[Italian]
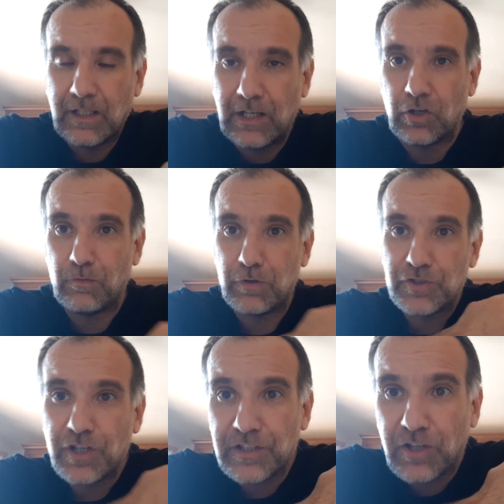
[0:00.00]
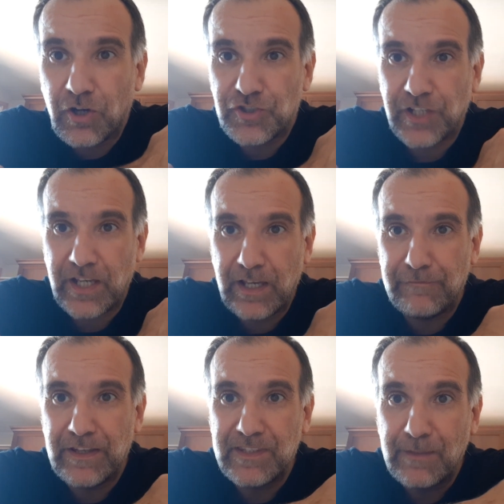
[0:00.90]
Allora, buongiorno, oggi è
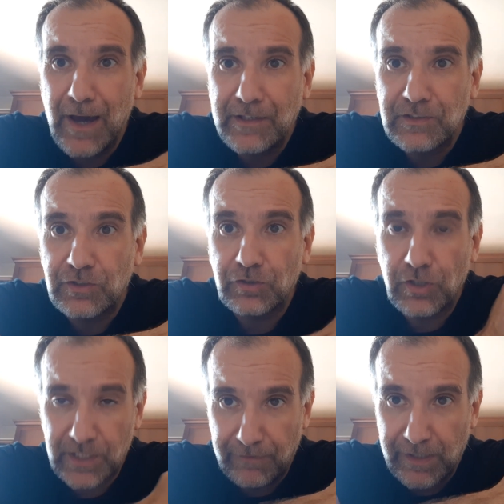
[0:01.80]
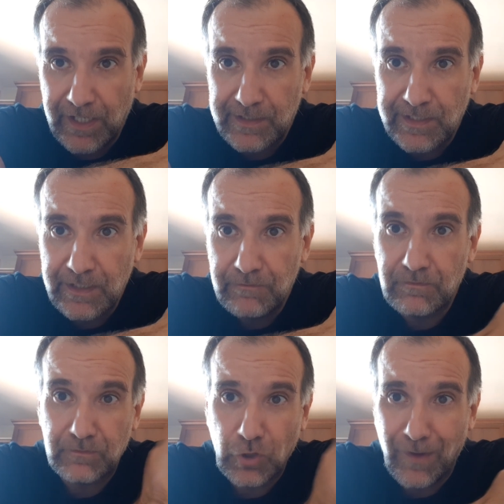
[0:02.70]
20 marzo ed è venerdì,
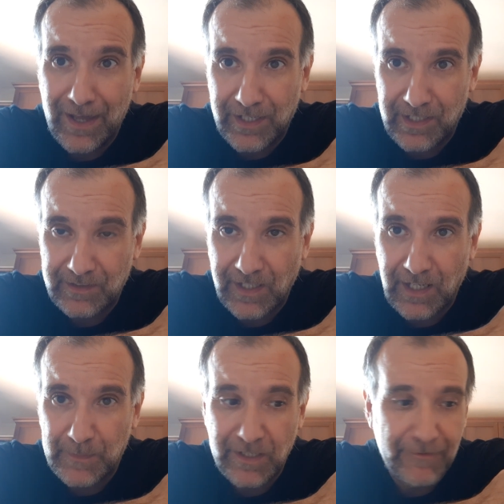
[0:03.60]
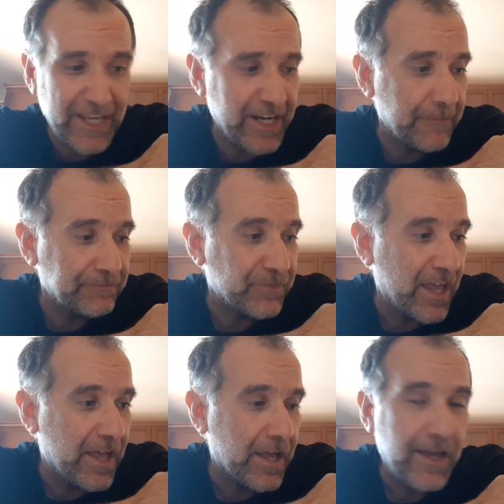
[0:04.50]
domani inizierà la primavera.
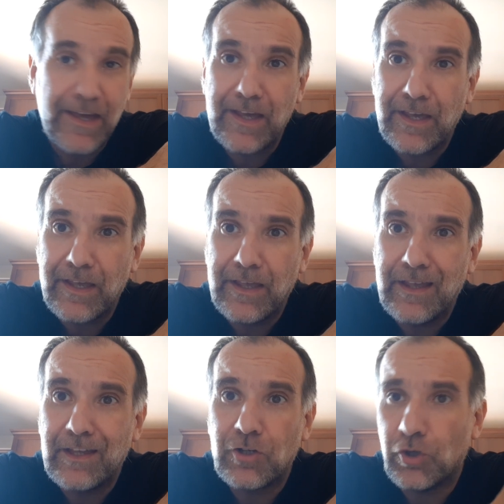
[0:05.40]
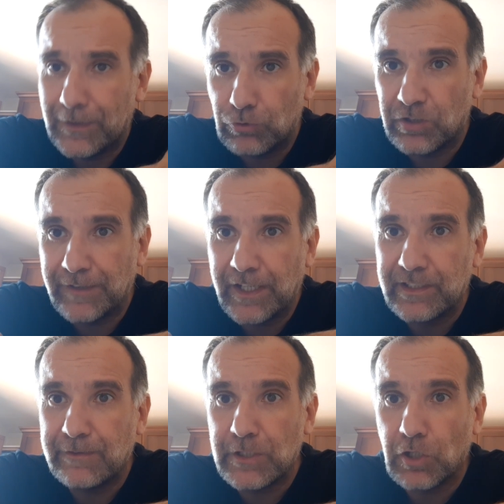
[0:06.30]
E come tutti i
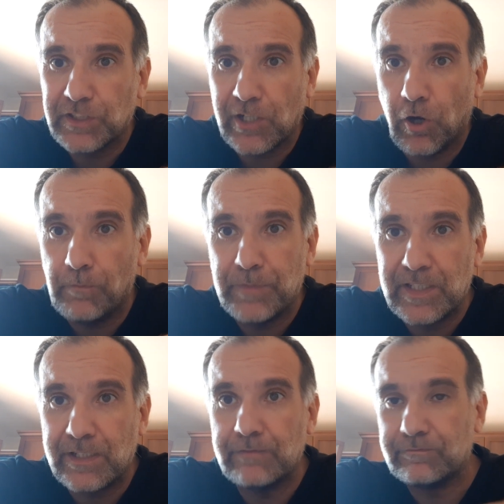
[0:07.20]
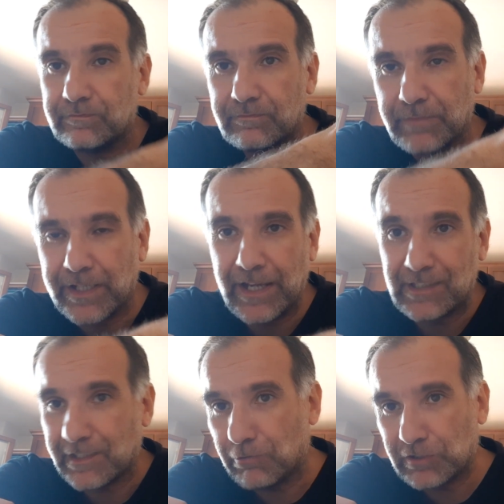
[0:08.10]
venerdì vi do dei compiti per
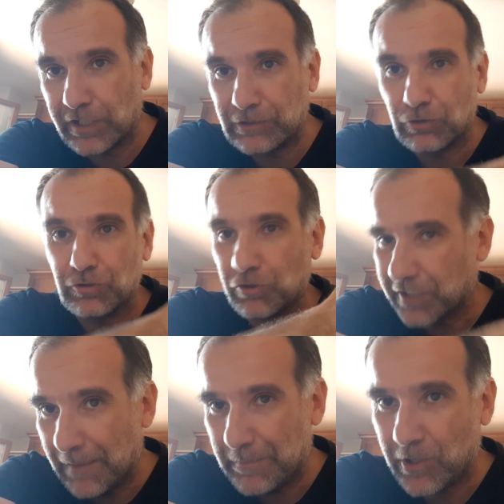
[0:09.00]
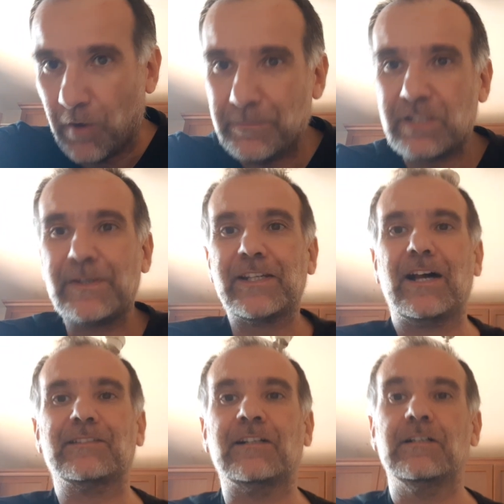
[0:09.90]
casa, in questo caso sono sempre compiti per
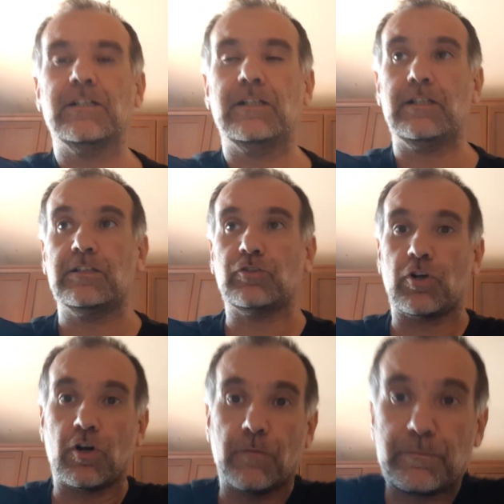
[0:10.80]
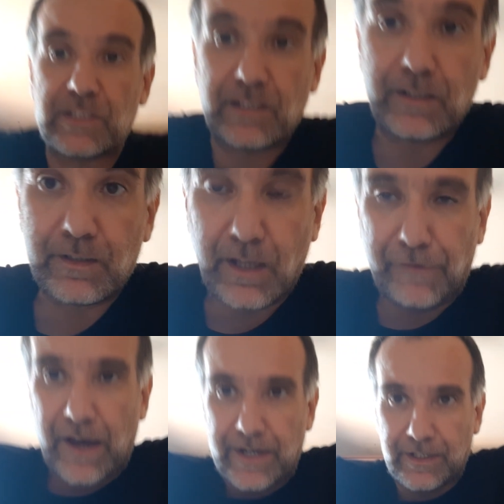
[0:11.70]
casa, sono compiti da
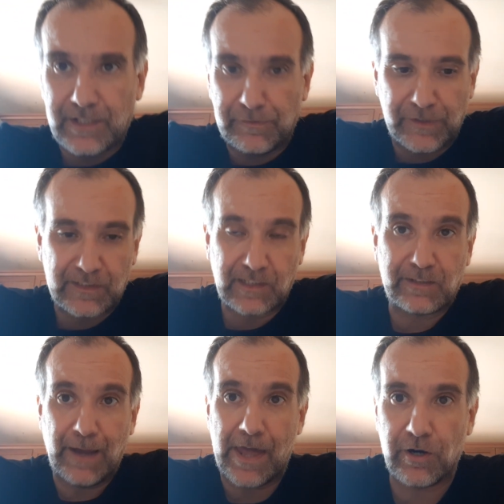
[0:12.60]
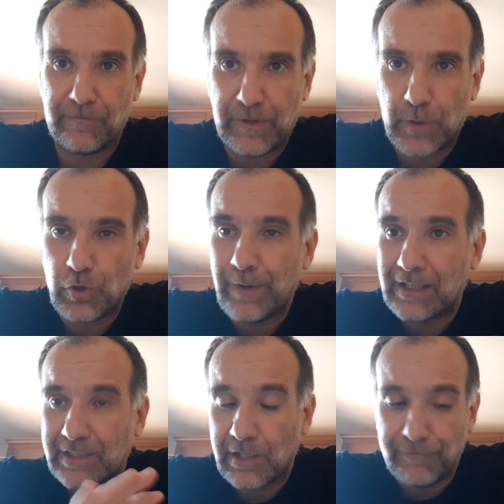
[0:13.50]
fare nel fine settimana, non vi
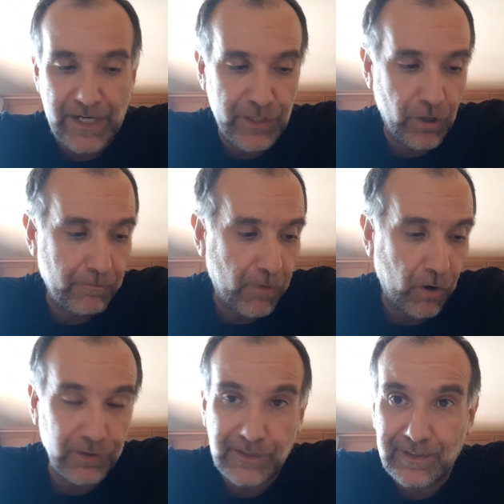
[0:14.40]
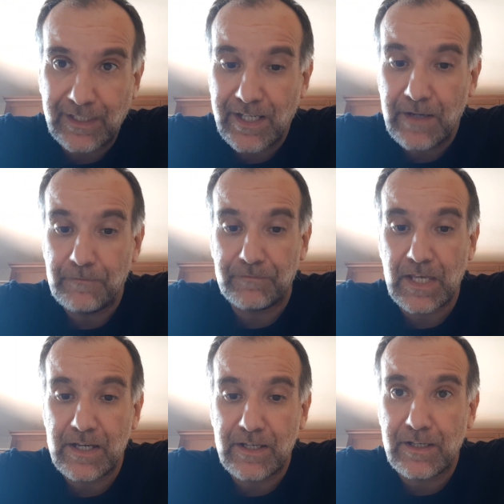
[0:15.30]
preoccupate, non ve ne do molti.
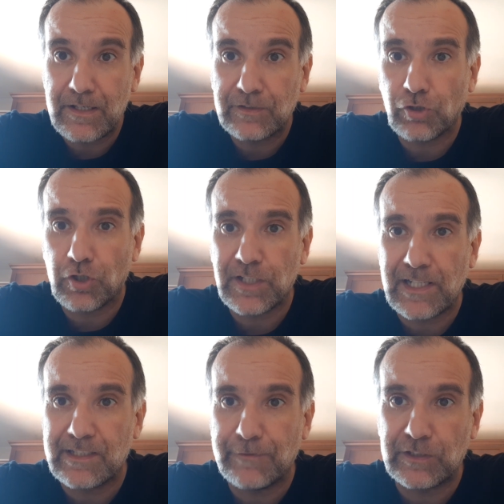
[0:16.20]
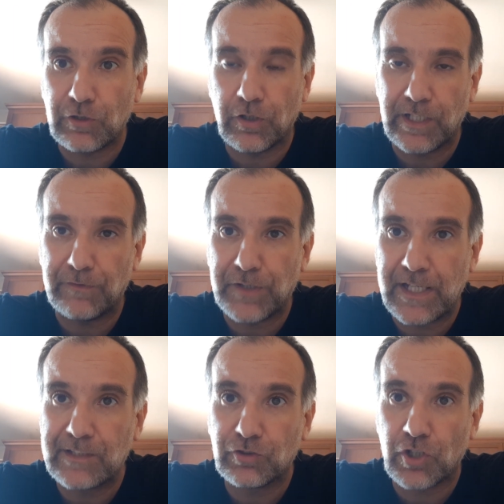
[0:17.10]
Eh, sono delle divisioni, fino
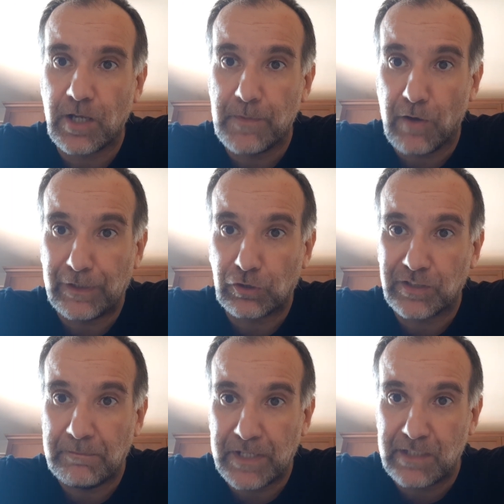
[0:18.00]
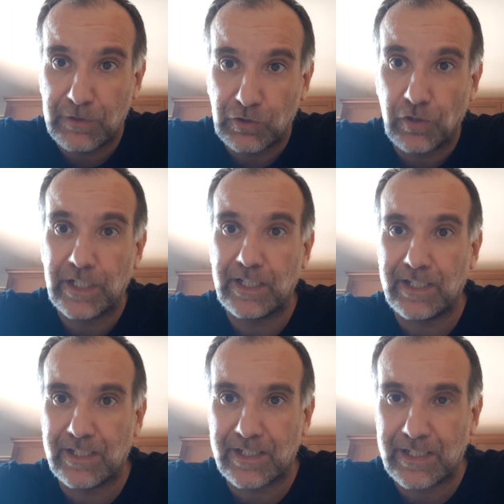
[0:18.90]
adesso noi abbiamo fatto sempre divisioni
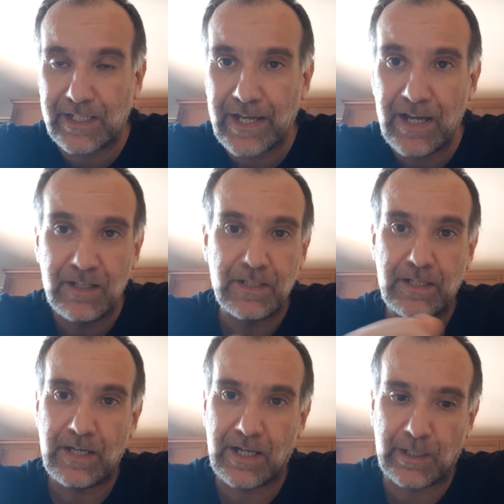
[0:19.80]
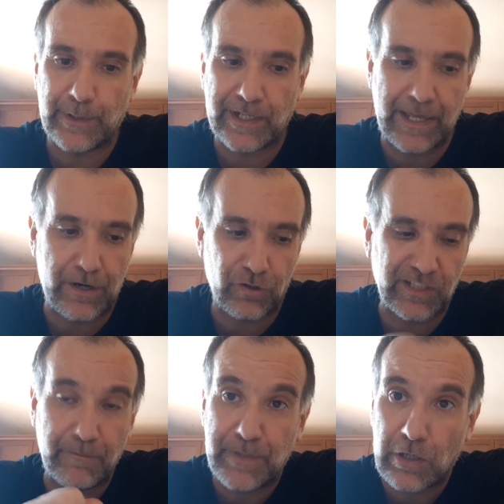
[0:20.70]
in riga, anche perché erano
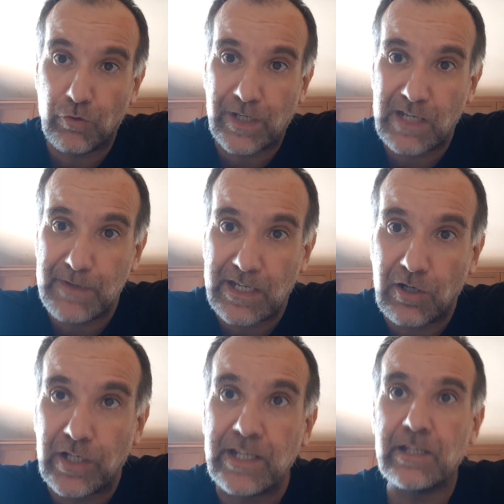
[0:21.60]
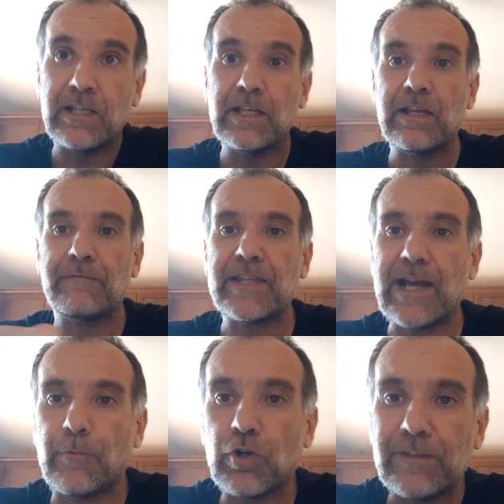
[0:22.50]
sempre numeri piccoli,
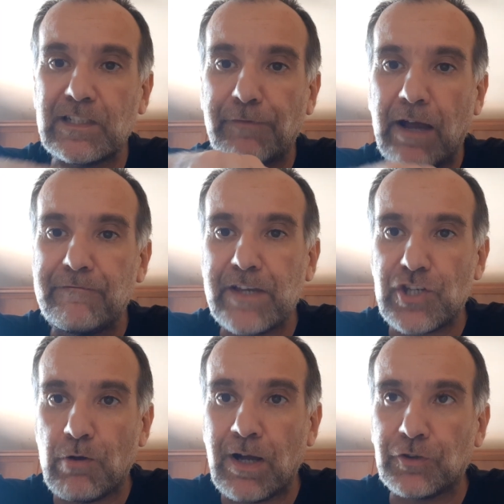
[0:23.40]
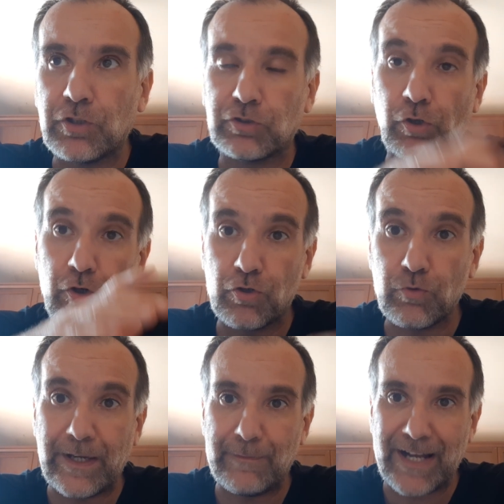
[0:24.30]
Vediamo come si fa invece quando sono
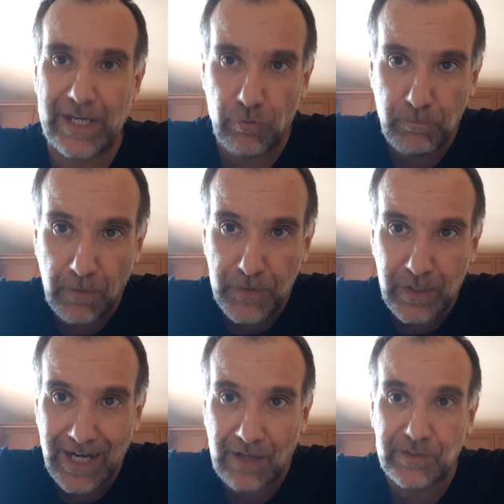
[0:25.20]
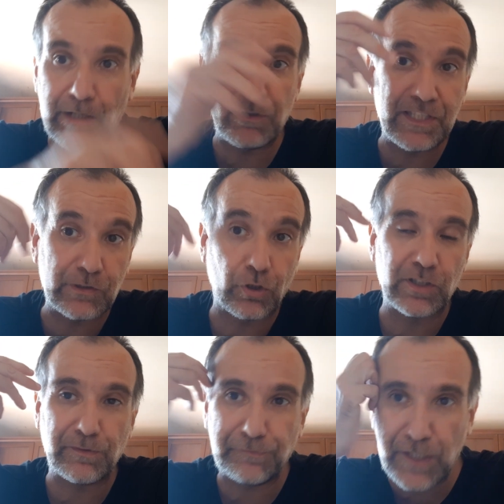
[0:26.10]
numeri magari un po' più grandi, quindi sono
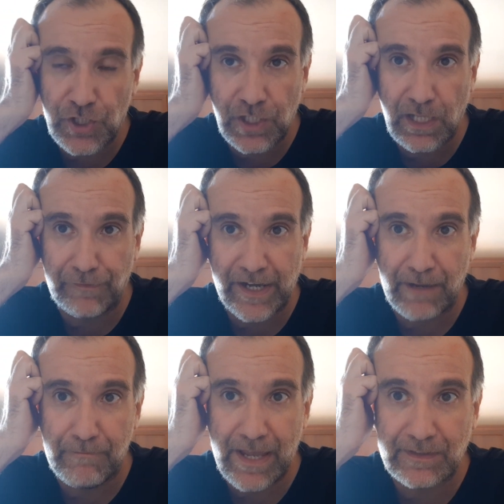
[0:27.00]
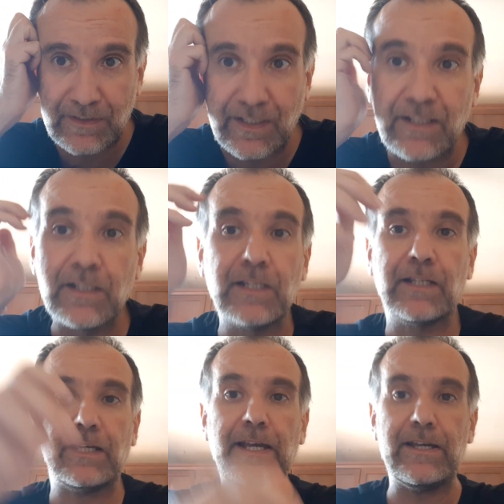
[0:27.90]
difficili da fare a mente,
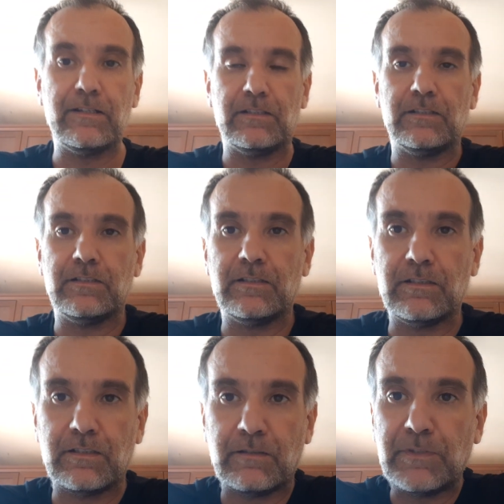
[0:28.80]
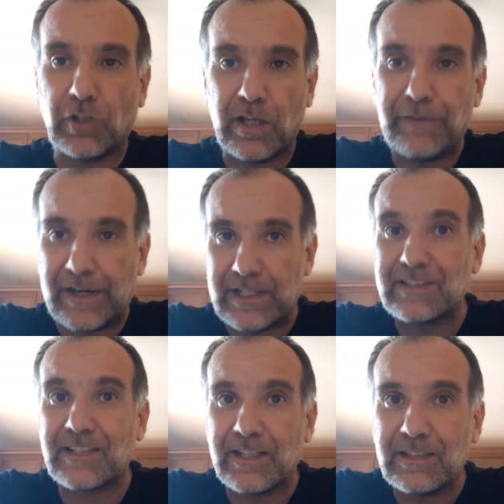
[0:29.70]
e eh, bisogna farle
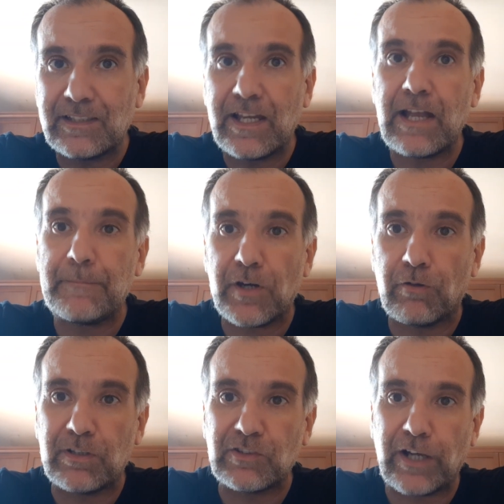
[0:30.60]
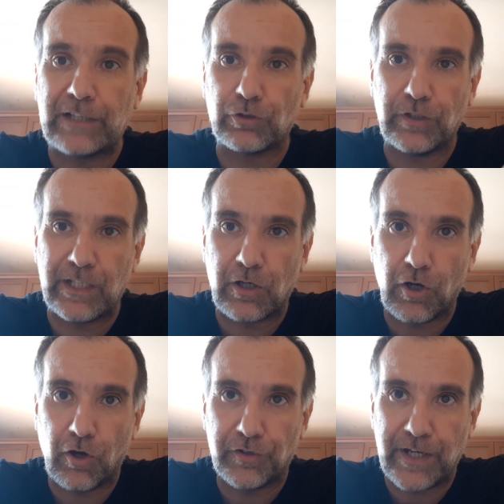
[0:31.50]
scritte e però in questo caso in
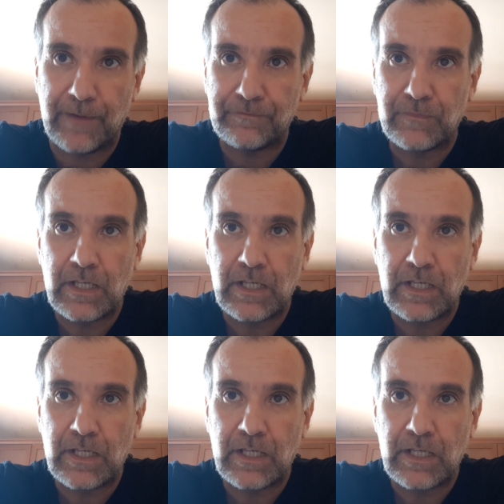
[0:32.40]
colonna.